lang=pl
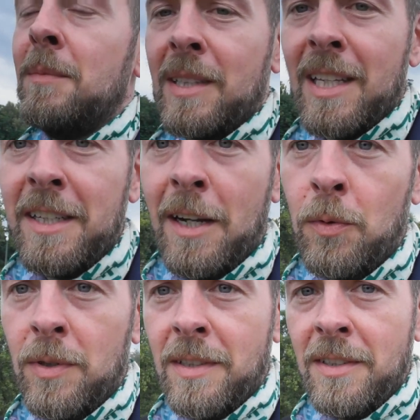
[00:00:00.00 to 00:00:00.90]

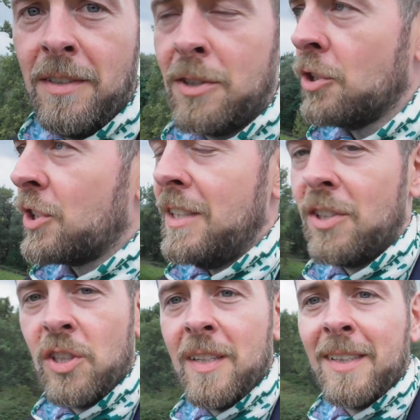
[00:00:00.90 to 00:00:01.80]
materiał, e, troszkę
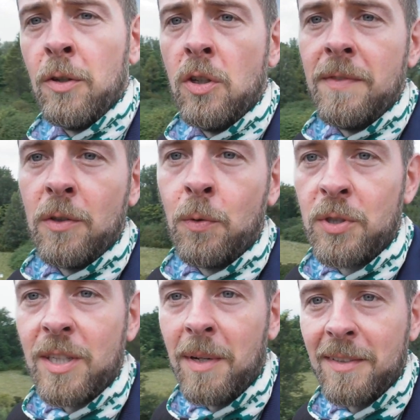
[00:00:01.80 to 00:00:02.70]
nieszczęsny o Nowej Hucie.